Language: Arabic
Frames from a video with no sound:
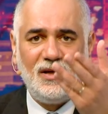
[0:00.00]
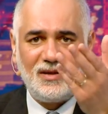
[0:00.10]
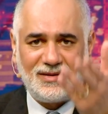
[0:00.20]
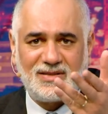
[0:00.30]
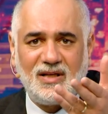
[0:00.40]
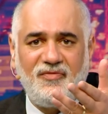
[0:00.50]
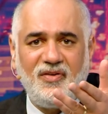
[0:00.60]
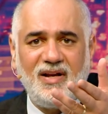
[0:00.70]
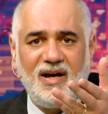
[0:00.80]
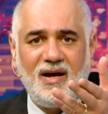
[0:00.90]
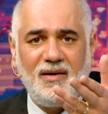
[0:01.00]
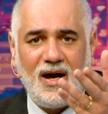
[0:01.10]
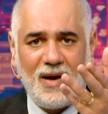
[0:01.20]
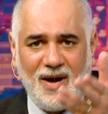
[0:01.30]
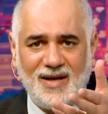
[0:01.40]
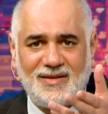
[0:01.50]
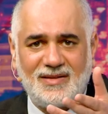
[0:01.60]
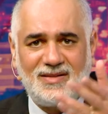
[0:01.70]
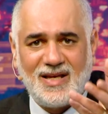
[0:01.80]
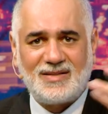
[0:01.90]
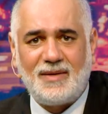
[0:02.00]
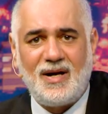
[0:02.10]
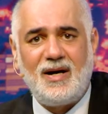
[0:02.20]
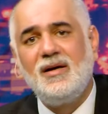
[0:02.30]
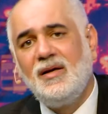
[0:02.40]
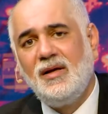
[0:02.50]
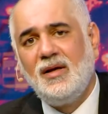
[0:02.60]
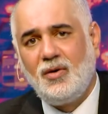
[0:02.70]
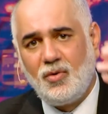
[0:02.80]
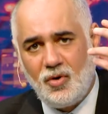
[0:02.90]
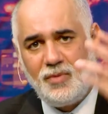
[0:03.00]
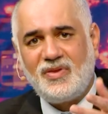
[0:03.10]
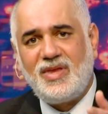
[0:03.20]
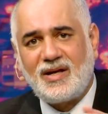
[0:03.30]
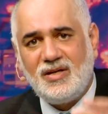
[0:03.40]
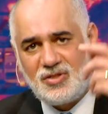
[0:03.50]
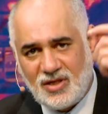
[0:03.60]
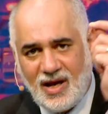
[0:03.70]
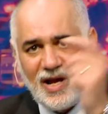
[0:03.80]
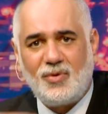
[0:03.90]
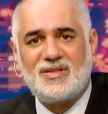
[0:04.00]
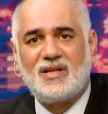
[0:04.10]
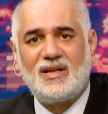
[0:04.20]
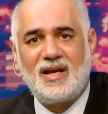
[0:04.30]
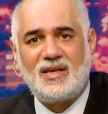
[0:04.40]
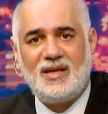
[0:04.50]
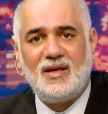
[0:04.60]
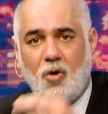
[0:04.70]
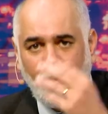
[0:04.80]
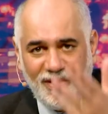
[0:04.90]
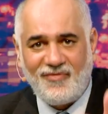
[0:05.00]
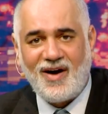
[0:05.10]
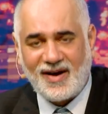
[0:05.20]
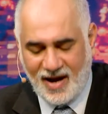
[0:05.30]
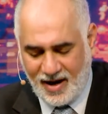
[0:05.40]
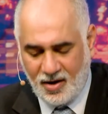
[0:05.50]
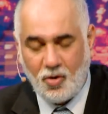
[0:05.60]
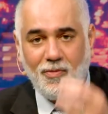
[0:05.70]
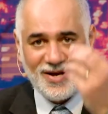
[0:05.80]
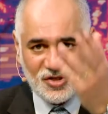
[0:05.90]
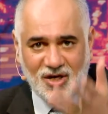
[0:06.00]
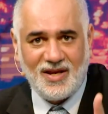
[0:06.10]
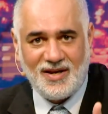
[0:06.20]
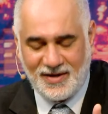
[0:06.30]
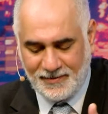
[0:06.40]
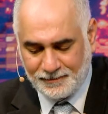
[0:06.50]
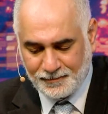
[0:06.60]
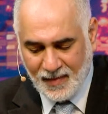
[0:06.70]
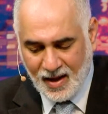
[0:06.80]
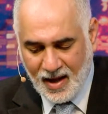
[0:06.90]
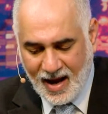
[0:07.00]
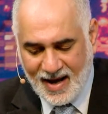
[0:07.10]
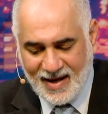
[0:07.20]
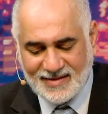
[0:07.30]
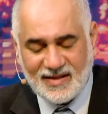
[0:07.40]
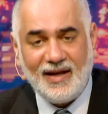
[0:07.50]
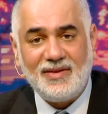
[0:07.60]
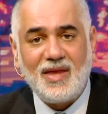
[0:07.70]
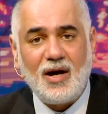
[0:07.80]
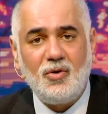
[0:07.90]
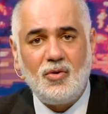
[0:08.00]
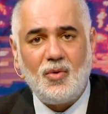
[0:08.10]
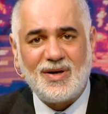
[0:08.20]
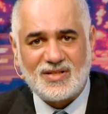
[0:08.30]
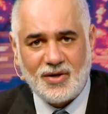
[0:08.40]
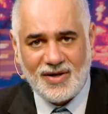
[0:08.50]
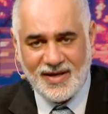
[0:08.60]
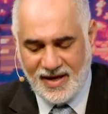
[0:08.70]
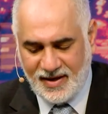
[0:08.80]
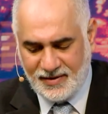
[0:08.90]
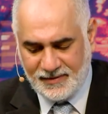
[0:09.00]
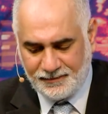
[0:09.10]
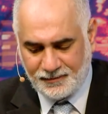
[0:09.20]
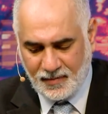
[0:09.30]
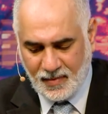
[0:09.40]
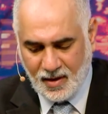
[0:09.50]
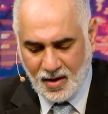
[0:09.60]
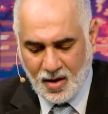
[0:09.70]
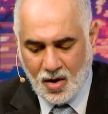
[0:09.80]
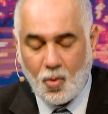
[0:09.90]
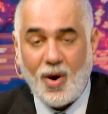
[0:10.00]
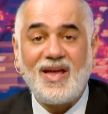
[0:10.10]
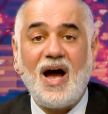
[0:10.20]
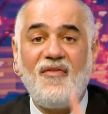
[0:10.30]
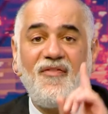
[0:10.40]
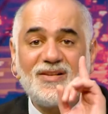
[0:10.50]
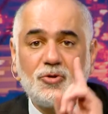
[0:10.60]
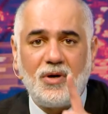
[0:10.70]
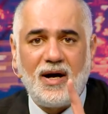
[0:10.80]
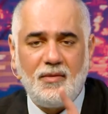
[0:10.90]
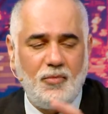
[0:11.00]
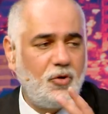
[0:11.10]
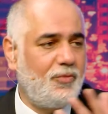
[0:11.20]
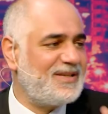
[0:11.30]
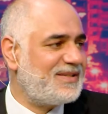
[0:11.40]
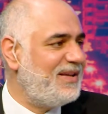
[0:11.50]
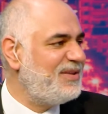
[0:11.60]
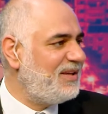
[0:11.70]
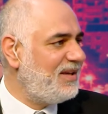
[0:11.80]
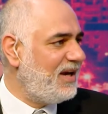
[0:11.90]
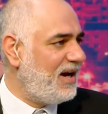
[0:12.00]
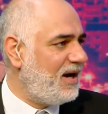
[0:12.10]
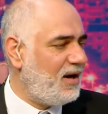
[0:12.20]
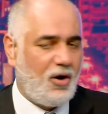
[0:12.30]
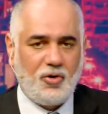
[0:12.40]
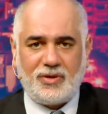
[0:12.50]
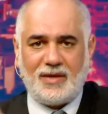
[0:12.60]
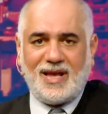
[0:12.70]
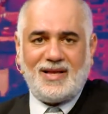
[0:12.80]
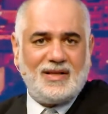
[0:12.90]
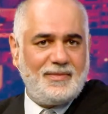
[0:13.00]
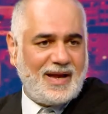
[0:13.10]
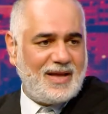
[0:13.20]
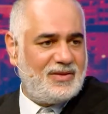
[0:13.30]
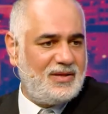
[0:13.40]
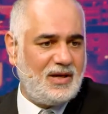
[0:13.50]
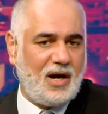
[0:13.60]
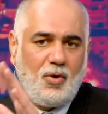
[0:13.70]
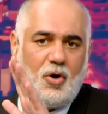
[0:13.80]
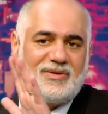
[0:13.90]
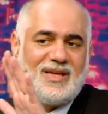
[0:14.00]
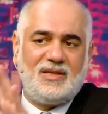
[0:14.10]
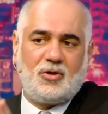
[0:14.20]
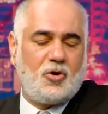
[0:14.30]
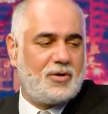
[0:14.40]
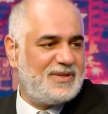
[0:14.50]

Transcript: اتصل فينا عم حط 9 7 وقول بدك انجيل حنوصل لك اياه وبفرح ومجانا الذي عنده وصاياي ويحفظها منو بس عندي اياها حطها تحت المخدة او حطها ديكور